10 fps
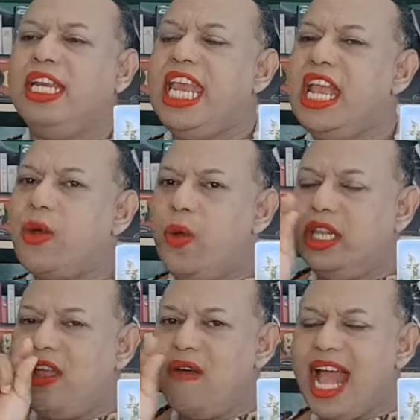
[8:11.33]
ที่คุณ
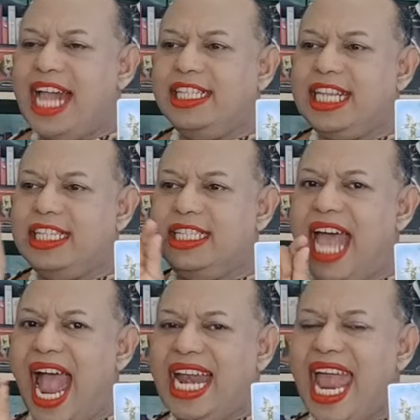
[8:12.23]
ต้องการสรรส
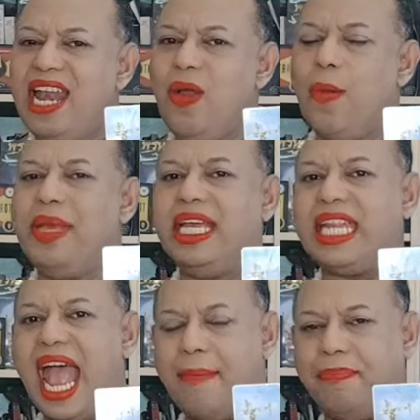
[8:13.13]
ร้างและลงมือ
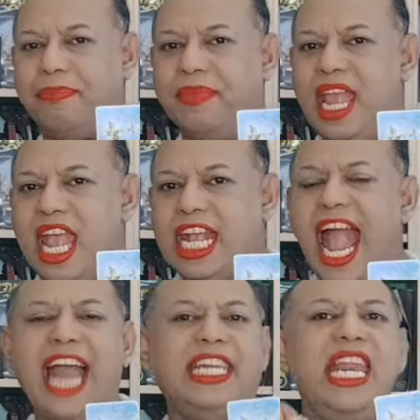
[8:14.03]
ทำ
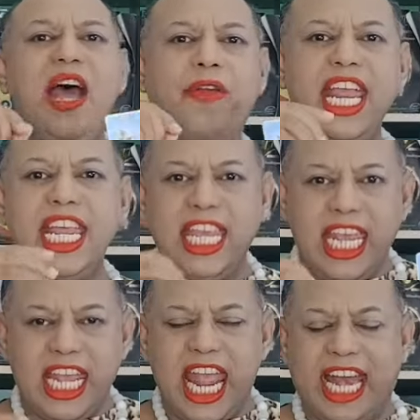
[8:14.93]
การที่เราได้
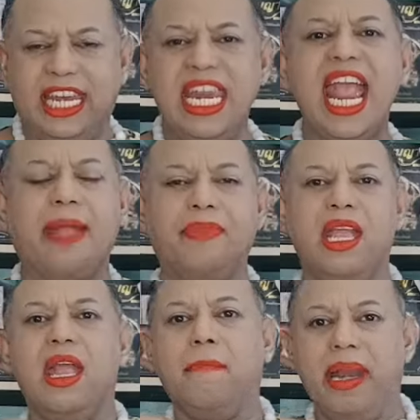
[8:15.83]
เขียนเนี่ย
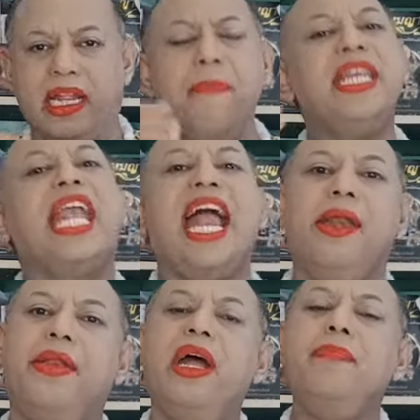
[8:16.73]
มันก็เป็นการ
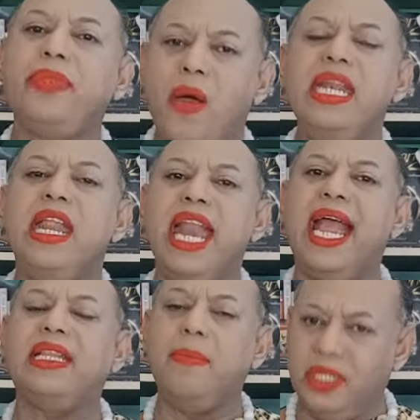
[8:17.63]
เริ่มต้นเลยนะ
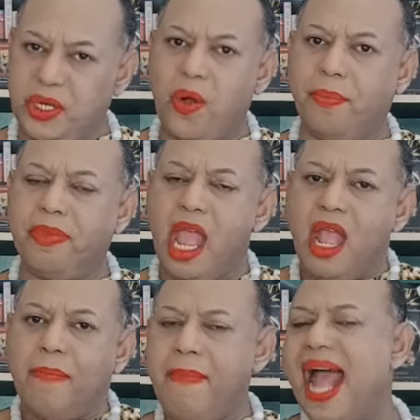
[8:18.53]
ท่านผู้ชม
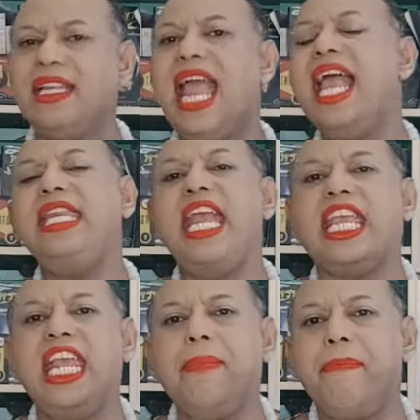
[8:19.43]
บางท่านเนี่ย
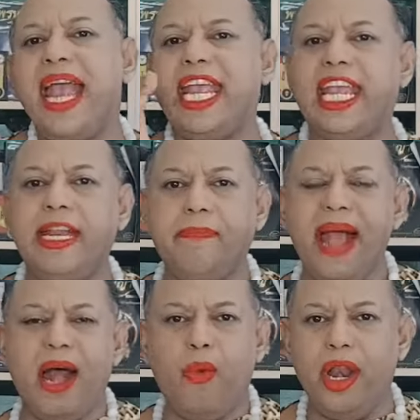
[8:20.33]
คิดไปคิดมา
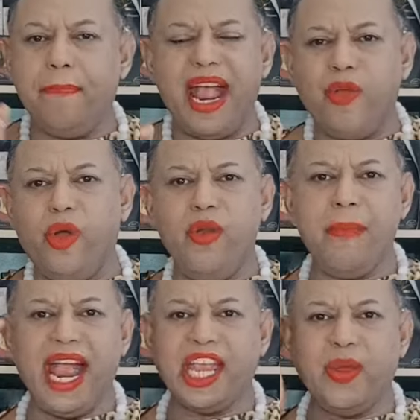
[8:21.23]
วนไปวน
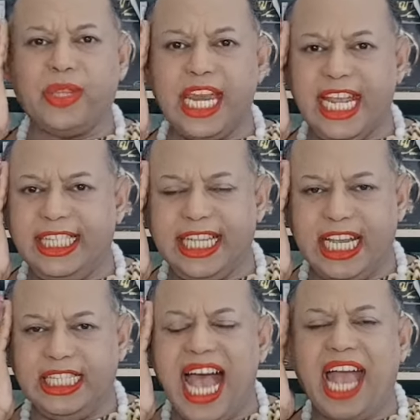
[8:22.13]
มา อยู่แต่ในศีร
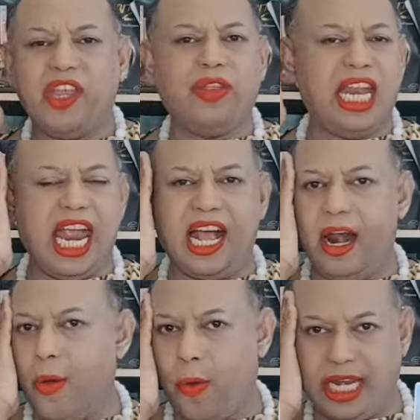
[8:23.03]
ษะอยู่แต่ในกระโหล
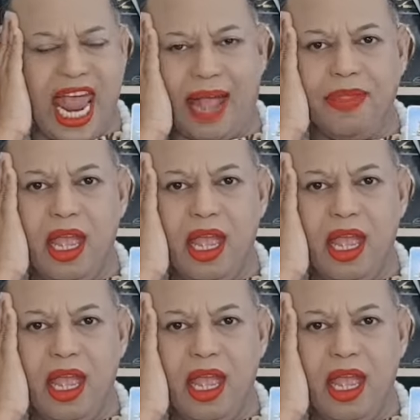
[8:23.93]
กเนี่ย